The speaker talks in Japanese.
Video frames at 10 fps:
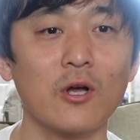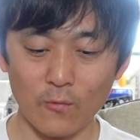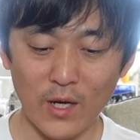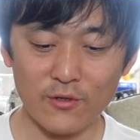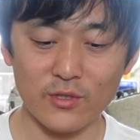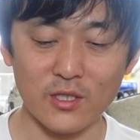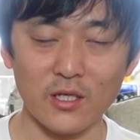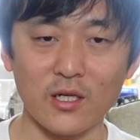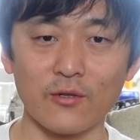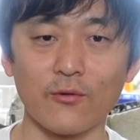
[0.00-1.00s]
悪い
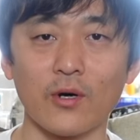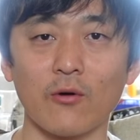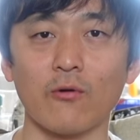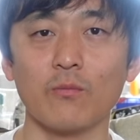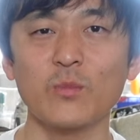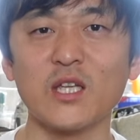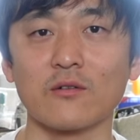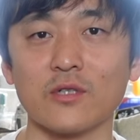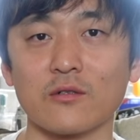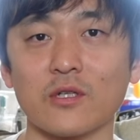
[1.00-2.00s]
欠陥動画を見た
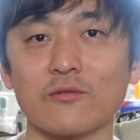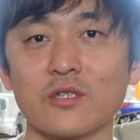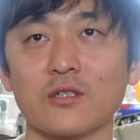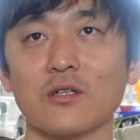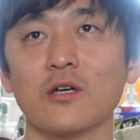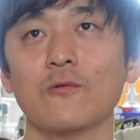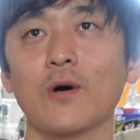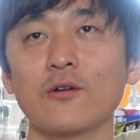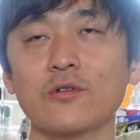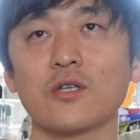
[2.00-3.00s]
くなくなるし
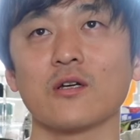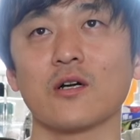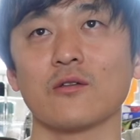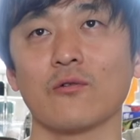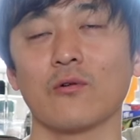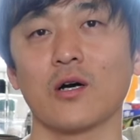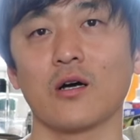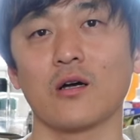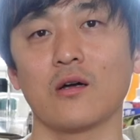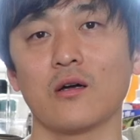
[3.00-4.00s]
悪い欠陥動画